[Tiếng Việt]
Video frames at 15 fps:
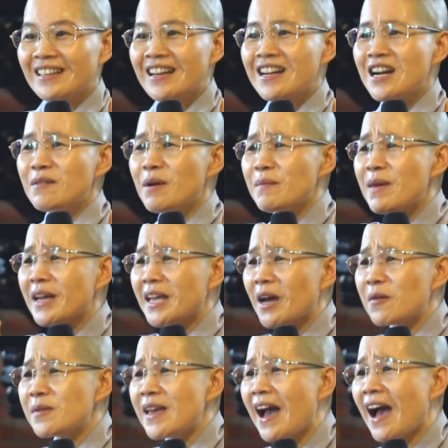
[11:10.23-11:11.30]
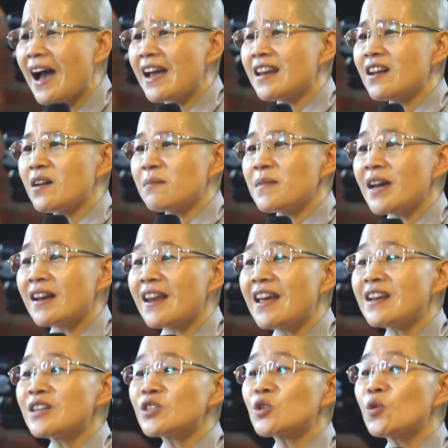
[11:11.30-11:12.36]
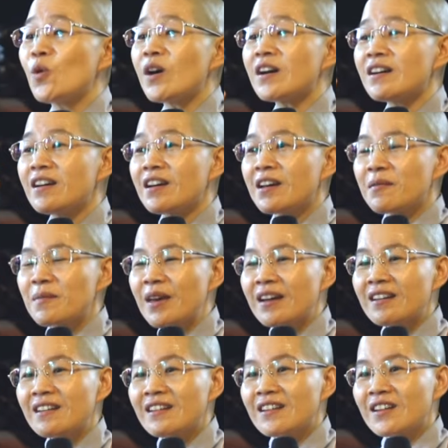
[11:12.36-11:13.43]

Cái người mà biết kéo dài đó Biết lên xuống Biết